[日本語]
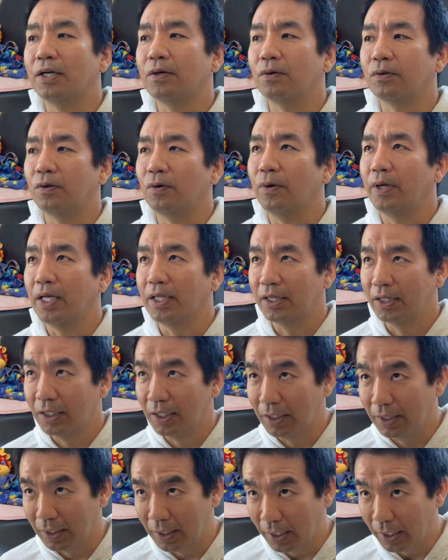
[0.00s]
ことをやって
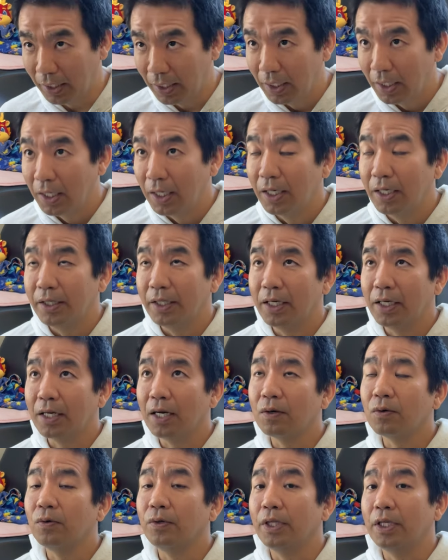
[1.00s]
てで過
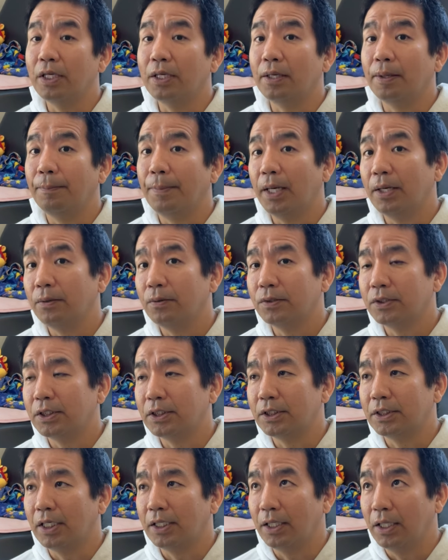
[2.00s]
去に弁護士
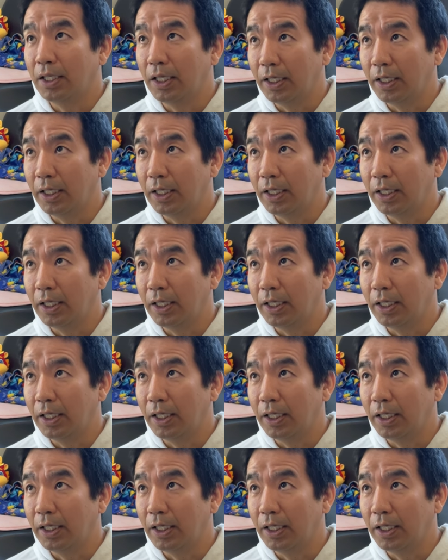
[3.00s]
さんに、